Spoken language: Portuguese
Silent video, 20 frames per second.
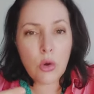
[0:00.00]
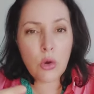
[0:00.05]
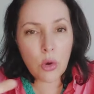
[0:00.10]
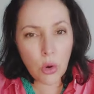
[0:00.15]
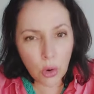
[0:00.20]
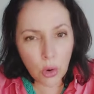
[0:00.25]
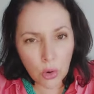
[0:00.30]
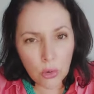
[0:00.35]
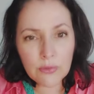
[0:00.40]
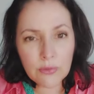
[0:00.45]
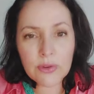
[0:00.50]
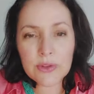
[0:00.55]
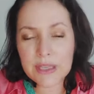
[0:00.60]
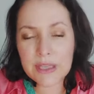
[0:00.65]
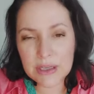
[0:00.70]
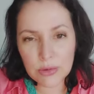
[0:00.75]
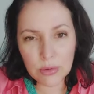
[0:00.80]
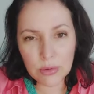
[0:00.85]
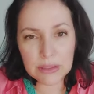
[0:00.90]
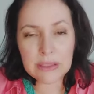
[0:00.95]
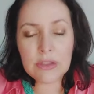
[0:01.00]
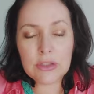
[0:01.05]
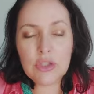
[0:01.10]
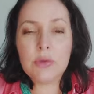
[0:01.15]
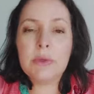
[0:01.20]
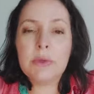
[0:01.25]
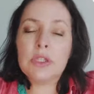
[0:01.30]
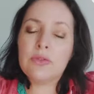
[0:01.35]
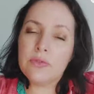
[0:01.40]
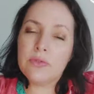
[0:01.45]
com vocês, com
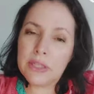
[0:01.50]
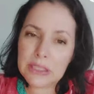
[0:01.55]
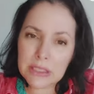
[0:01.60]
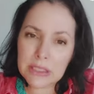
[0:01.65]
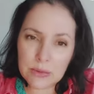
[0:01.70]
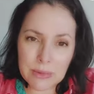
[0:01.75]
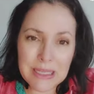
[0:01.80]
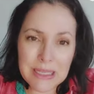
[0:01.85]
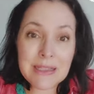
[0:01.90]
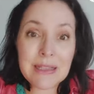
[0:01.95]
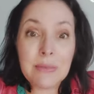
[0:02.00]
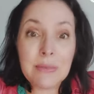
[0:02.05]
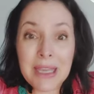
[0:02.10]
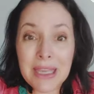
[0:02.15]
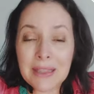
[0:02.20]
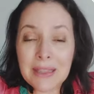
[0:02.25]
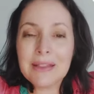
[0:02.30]
atendimento de vendas, mas também